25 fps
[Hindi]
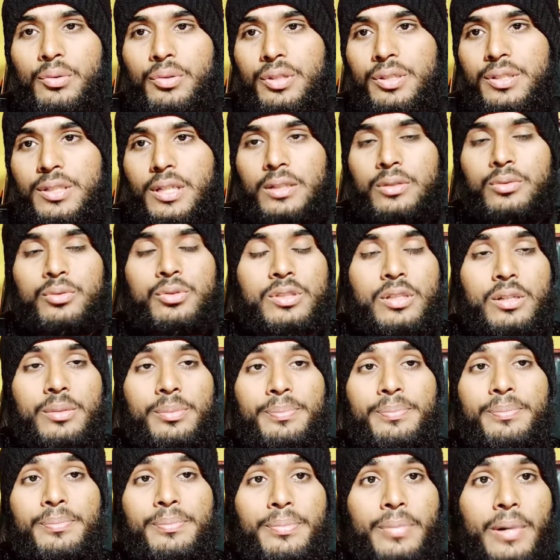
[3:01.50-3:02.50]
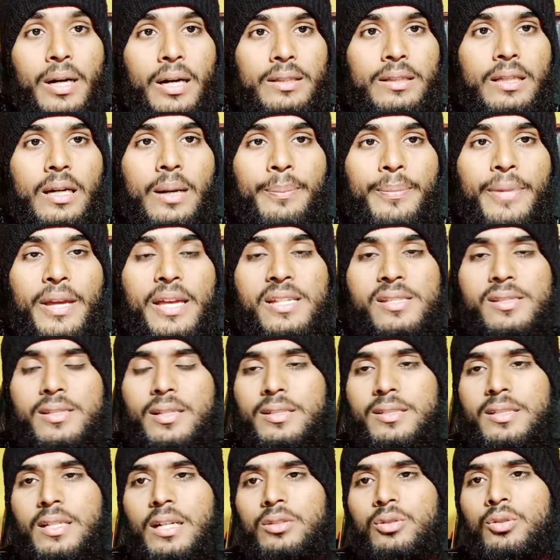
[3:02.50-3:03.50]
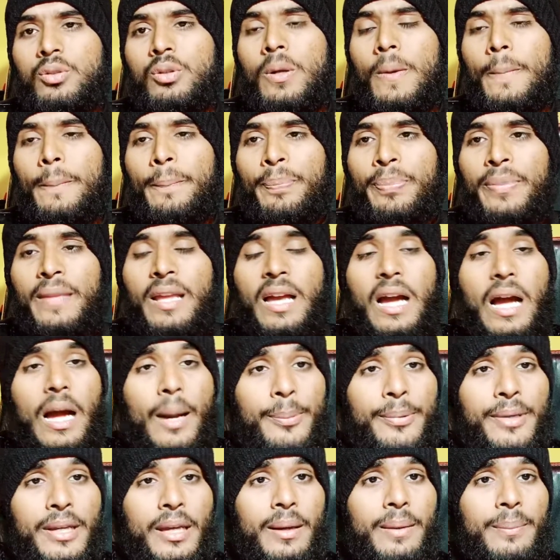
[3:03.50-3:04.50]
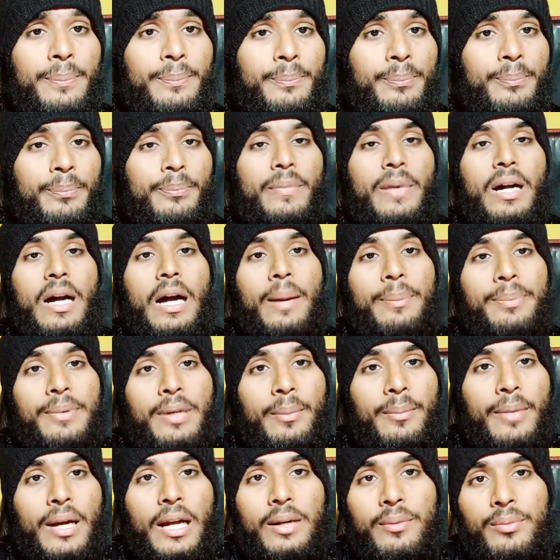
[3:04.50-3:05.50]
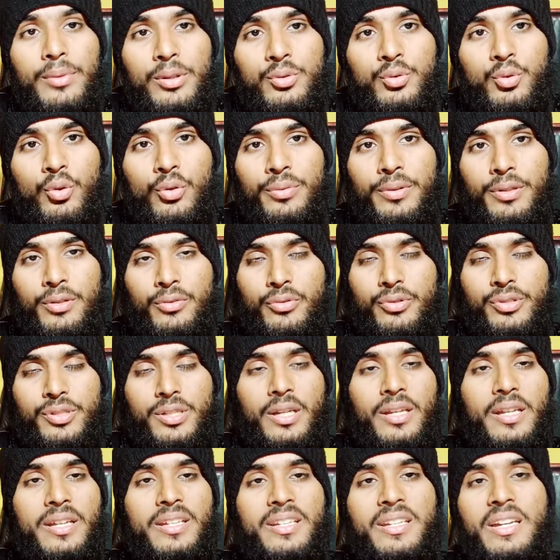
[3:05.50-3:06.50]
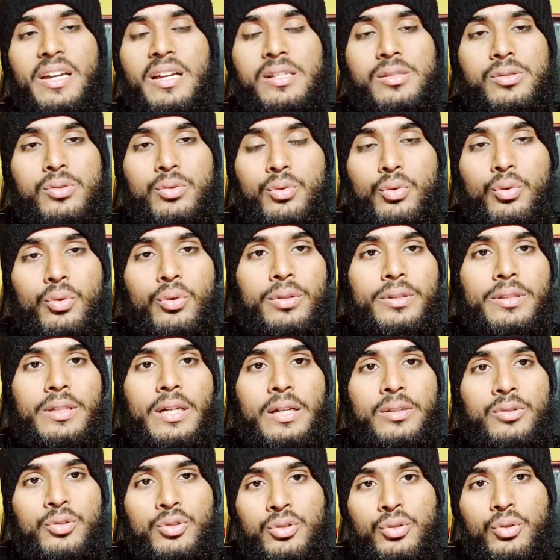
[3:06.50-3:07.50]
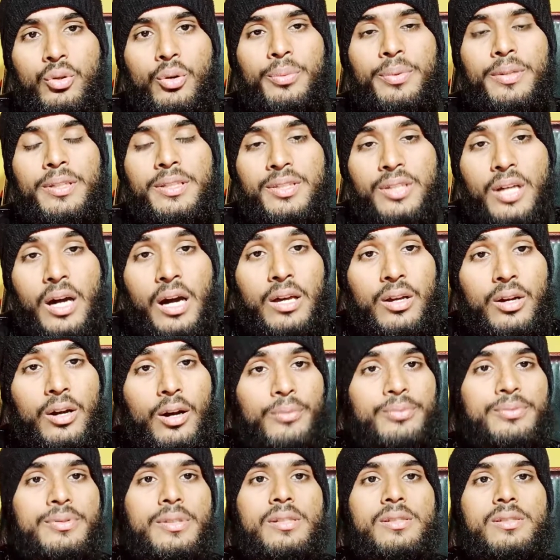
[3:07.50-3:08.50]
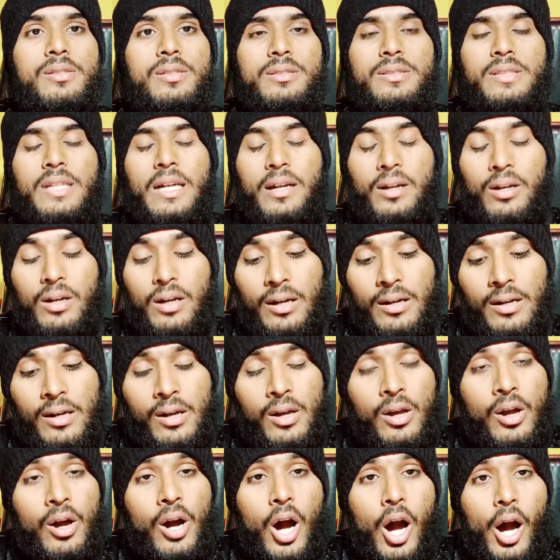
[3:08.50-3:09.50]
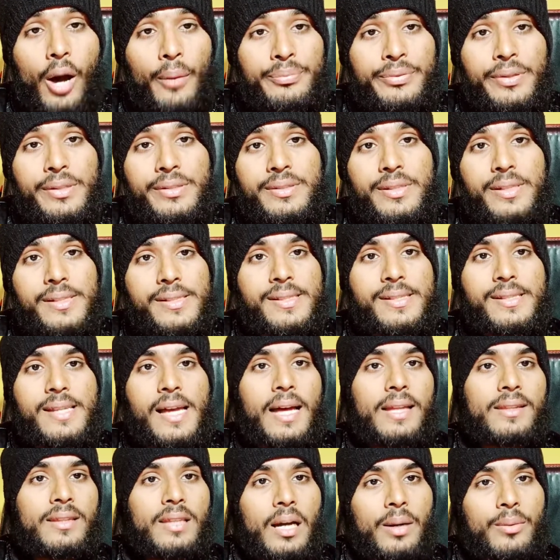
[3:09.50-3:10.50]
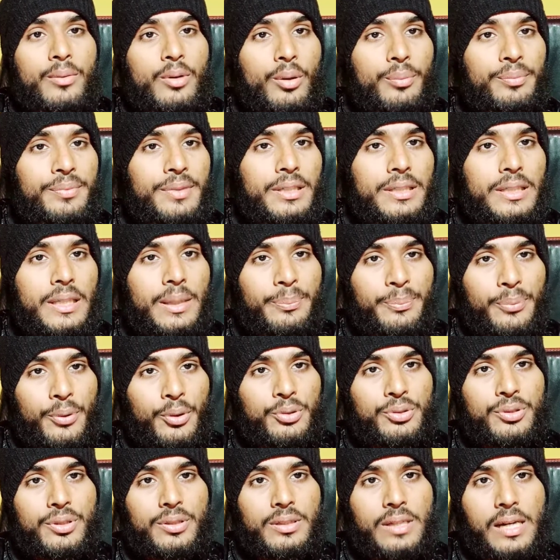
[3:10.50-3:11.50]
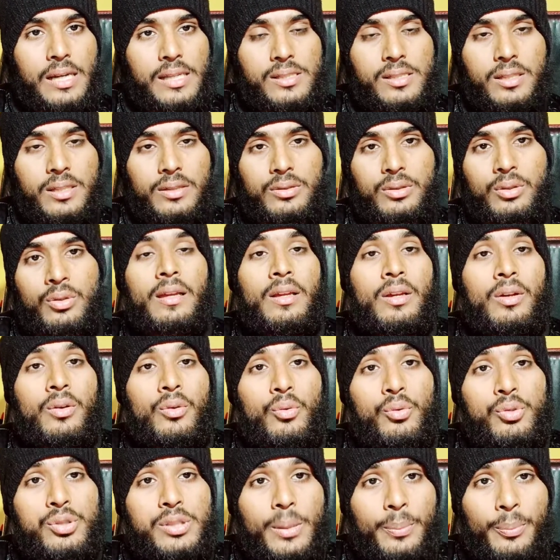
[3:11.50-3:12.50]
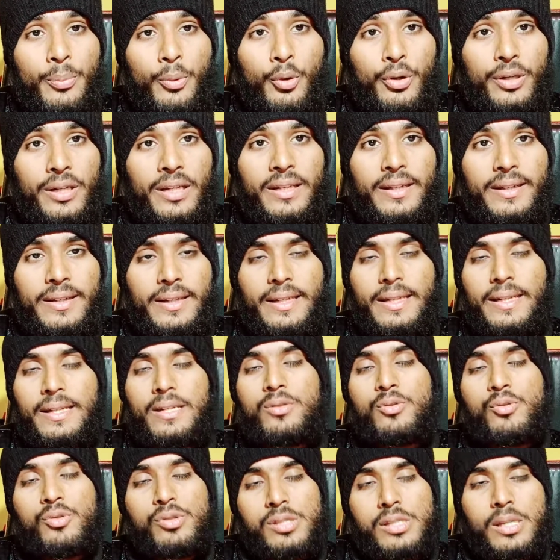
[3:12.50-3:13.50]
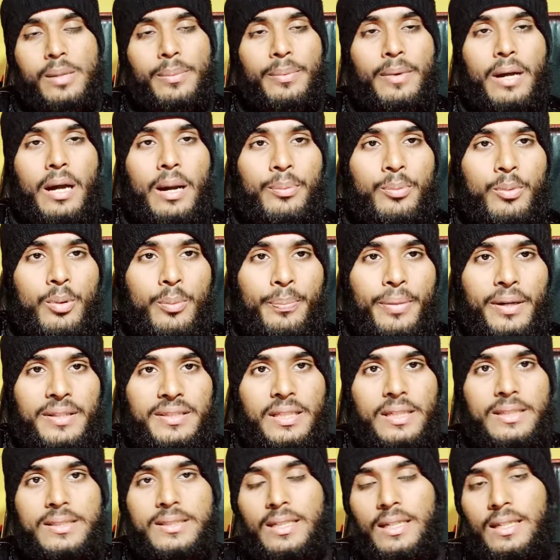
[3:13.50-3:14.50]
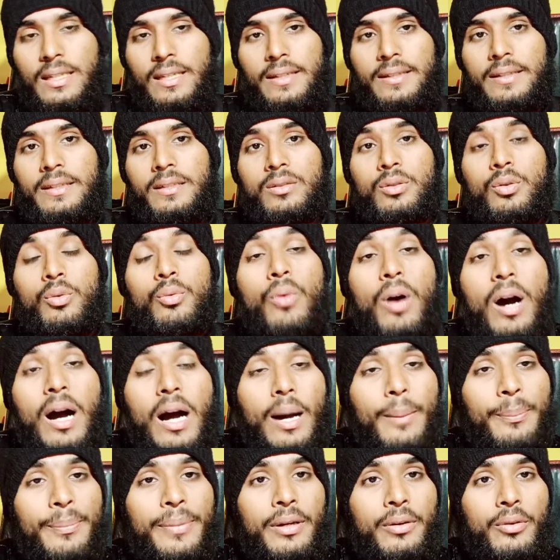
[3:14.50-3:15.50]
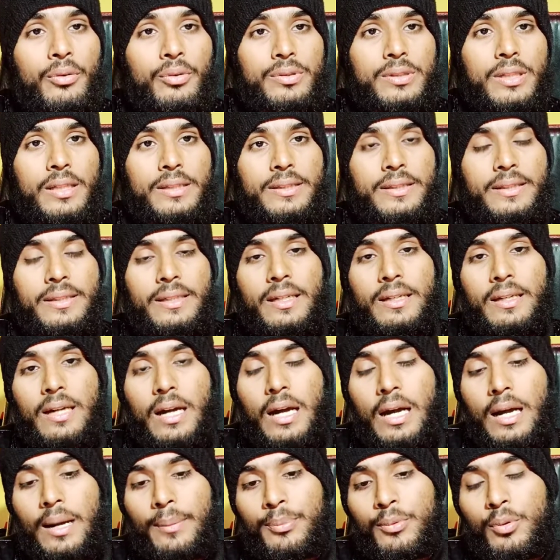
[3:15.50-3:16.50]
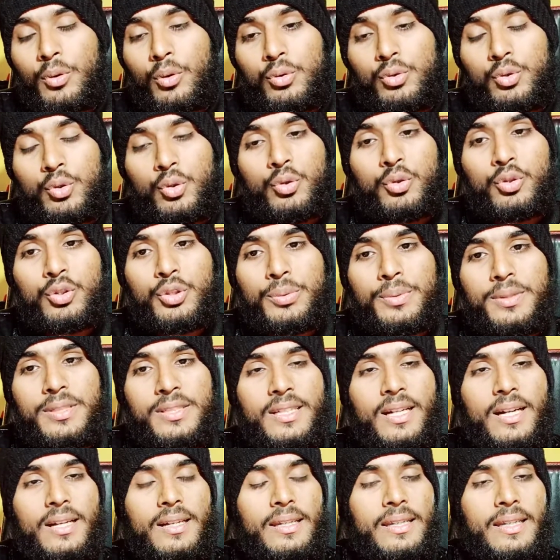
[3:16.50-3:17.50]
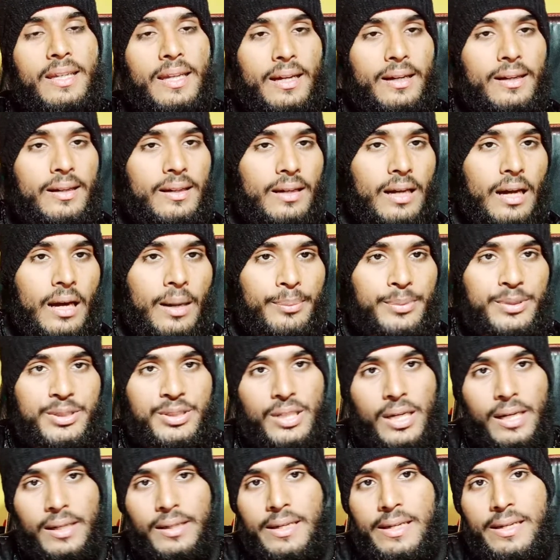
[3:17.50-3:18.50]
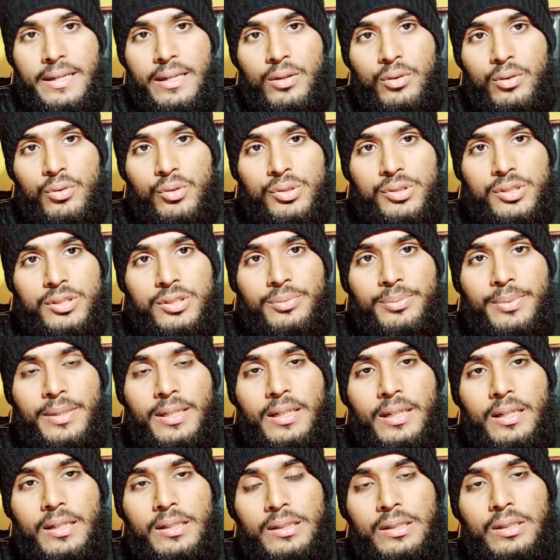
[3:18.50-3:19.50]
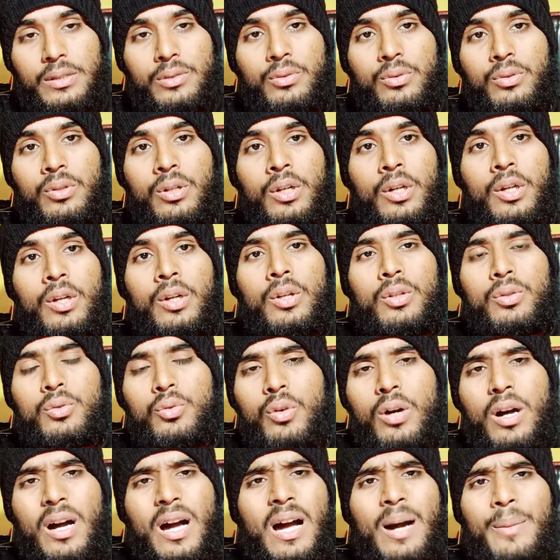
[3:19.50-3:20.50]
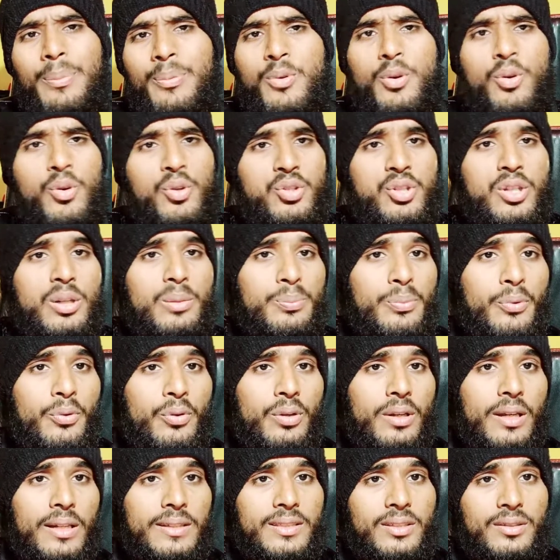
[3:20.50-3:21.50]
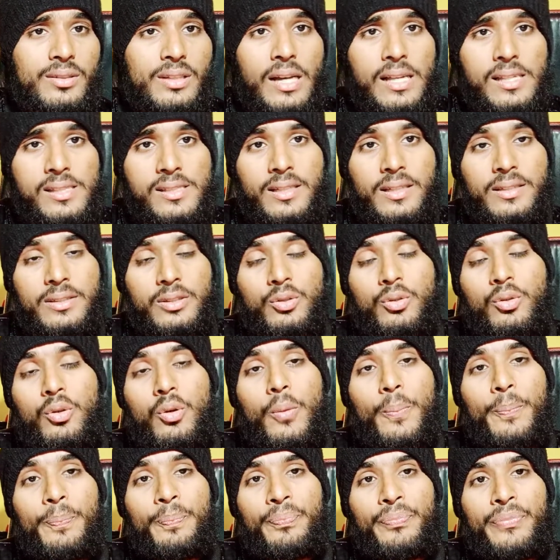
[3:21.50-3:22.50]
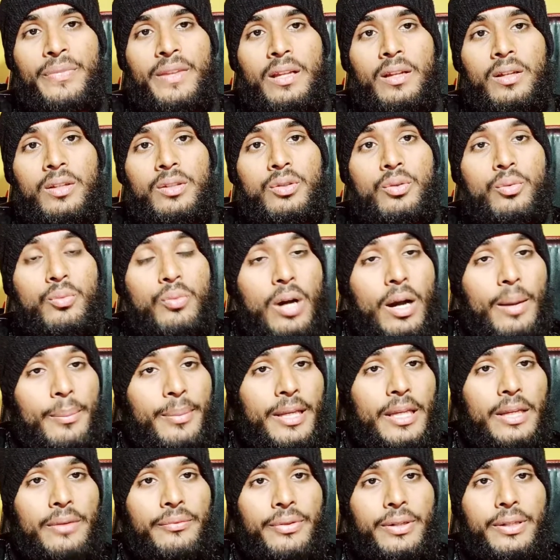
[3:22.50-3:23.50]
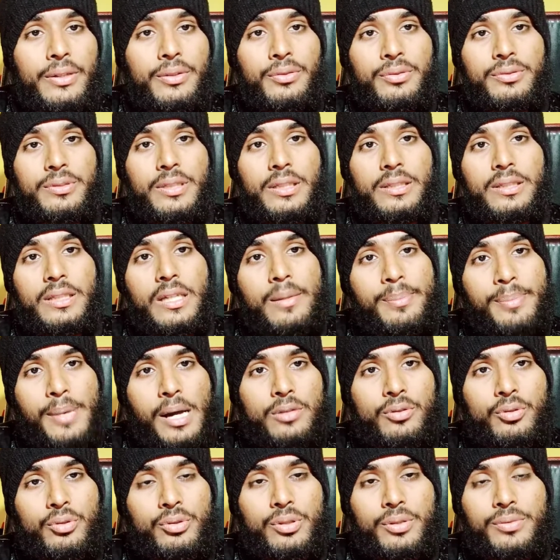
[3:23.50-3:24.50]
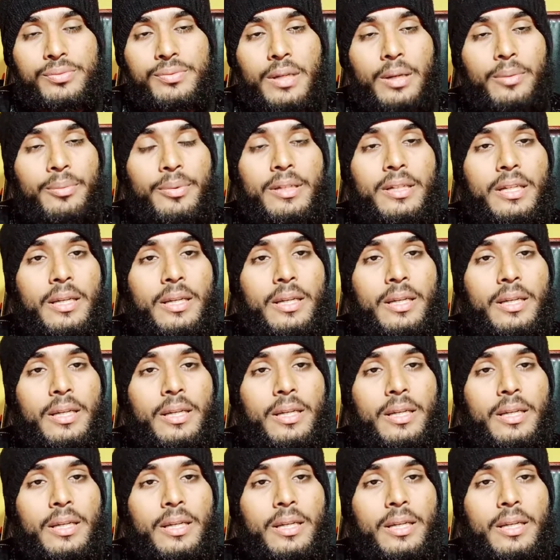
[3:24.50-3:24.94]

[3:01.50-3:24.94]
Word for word: चाहिए उसके बाद आप आंसर चाहते हो आपके आपके माइंड में जो भी क्वेश्चन है यस नो या जो भी चार ऑप्शंस या ऑप्शंस के साथ आप कम्युनिटी पोस्ट डाल सकते हो उसे वोटिंग करेगी उससे आपको पता चलेगी तो वहाँ पे हो जाती है आपको जो कुछ भी जाननी है अगर आप जानने की कोशिश भी करते हो तो आप क्वेश्चन पोल है जो डाल सकते हो तो वहाँ बेनिफिट हो जाती है पाँच सौ सब्सक्राइबर के